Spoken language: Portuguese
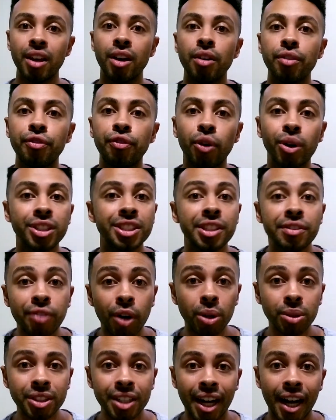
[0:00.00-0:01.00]
fosse
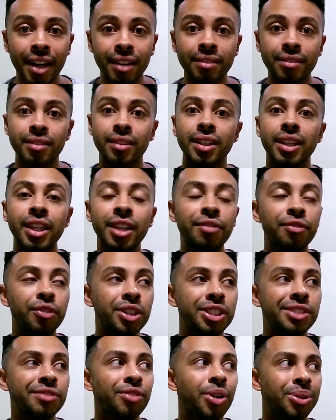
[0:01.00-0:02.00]
voltar, e
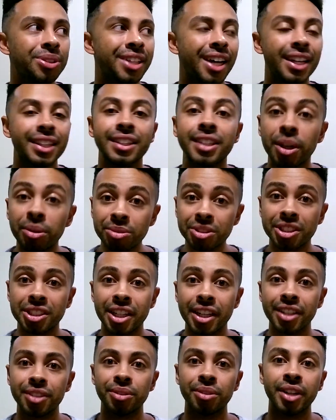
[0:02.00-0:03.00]
fosse voltar tão
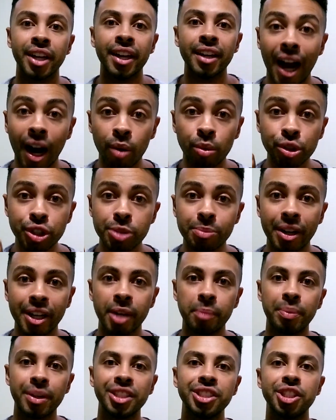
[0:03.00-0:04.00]
cedo, né? A última
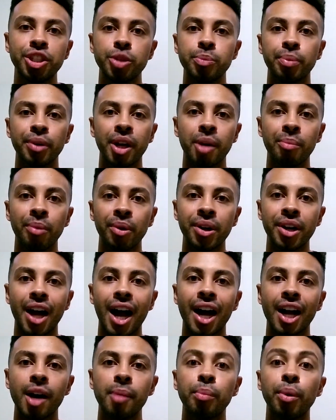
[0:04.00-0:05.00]
reprise de Por Amor
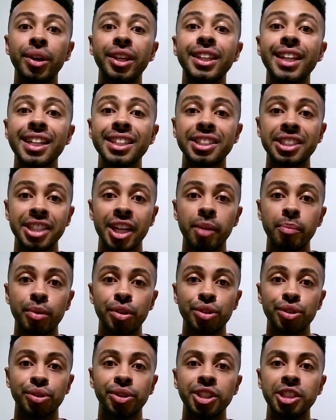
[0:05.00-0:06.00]
acabou em dezembro
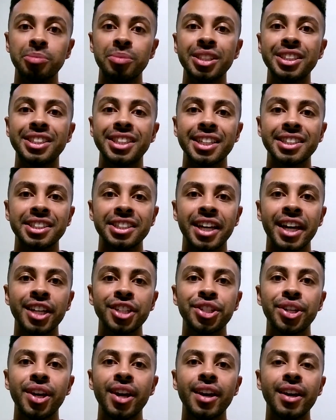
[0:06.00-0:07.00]
de
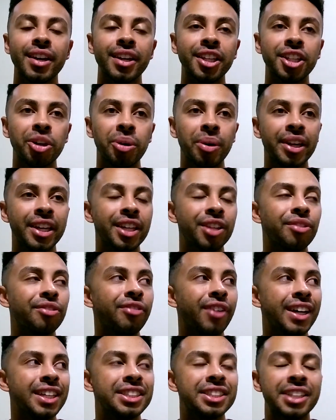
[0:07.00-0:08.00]
2017, então aí não
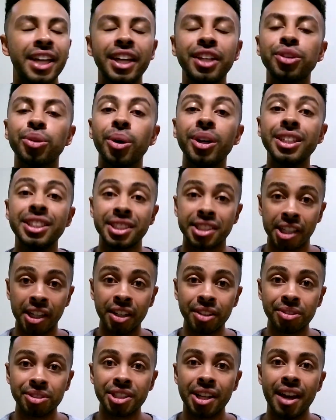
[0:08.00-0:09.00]
faz nem dois
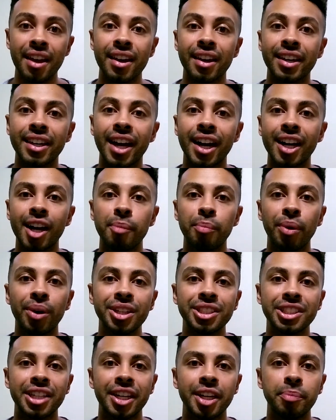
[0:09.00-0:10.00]
anos que acabou
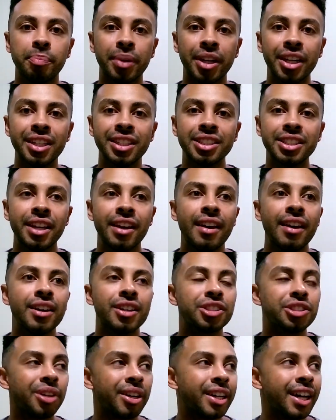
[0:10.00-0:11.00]
essa reprise.
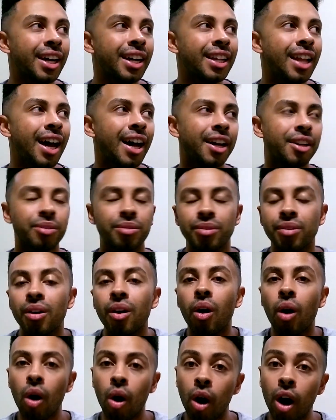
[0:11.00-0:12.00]
Só que é claro,
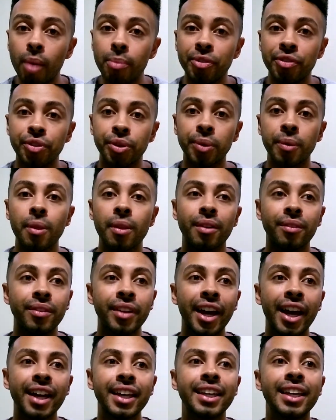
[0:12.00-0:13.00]
óbvio,
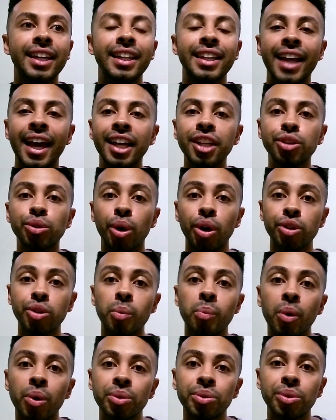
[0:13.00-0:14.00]
né, que nem todo
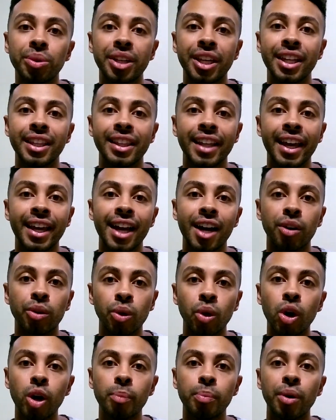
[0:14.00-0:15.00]
mundo que tem a
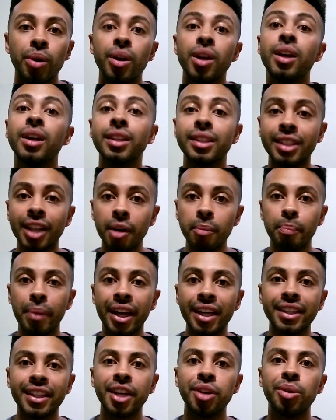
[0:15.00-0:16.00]
Globo
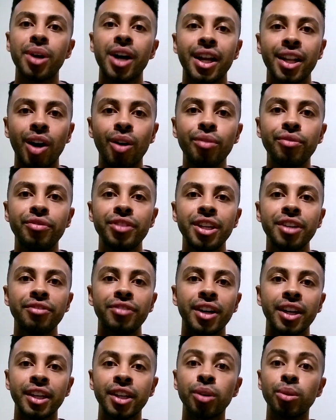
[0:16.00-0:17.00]
também tem o um canal
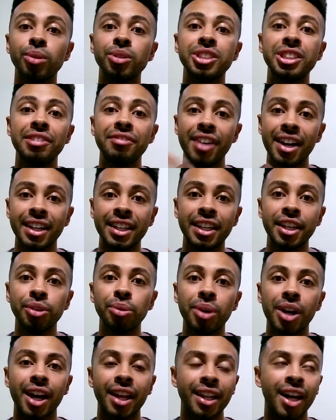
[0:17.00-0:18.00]
Viva. Inclusive aqui
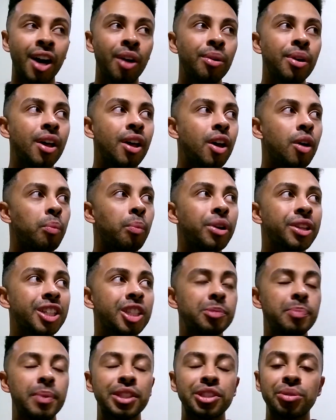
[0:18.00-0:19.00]
no canal,
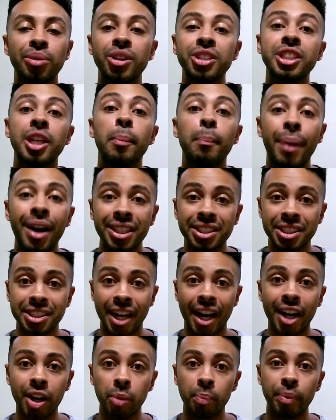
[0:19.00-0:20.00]
muitas pessoas que
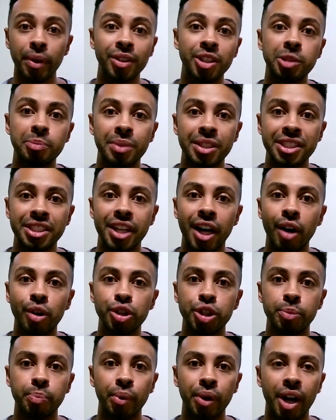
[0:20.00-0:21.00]
passaram pelo especial
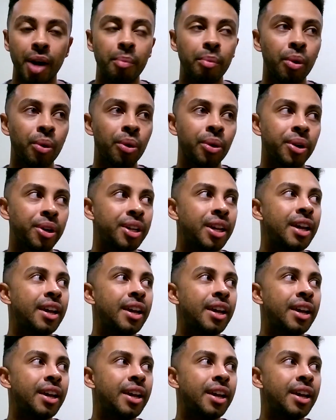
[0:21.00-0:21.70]
de Por Amor